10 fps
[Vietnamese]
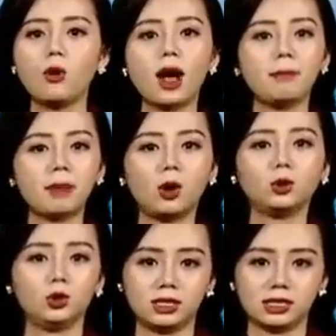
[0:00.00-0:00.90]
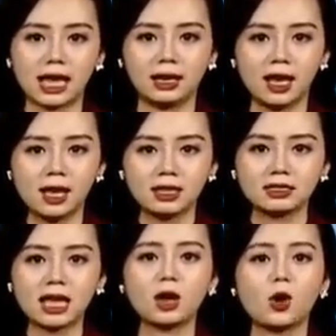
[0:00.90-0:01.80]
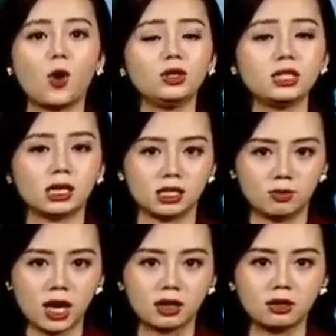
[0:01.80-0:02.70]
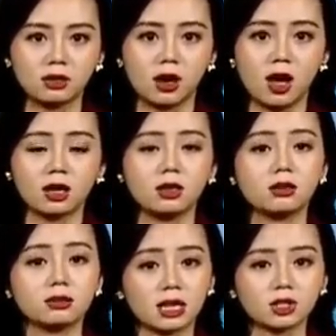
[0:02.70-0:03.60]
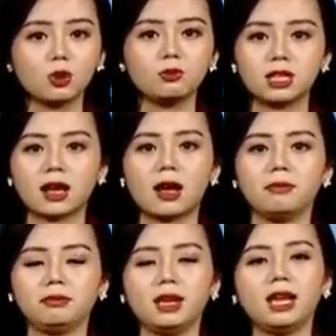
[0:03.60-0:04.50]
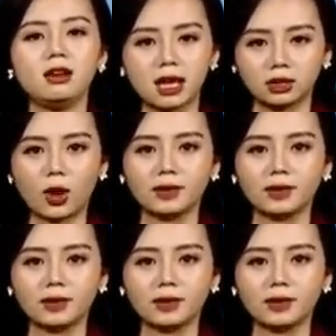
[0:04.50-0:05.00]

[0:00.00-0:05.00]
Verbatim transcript: hoa màu, thủy sản, gia cố chằng chống nhà cửa, đưa gia súc, gia cầm đến nơi an toàn.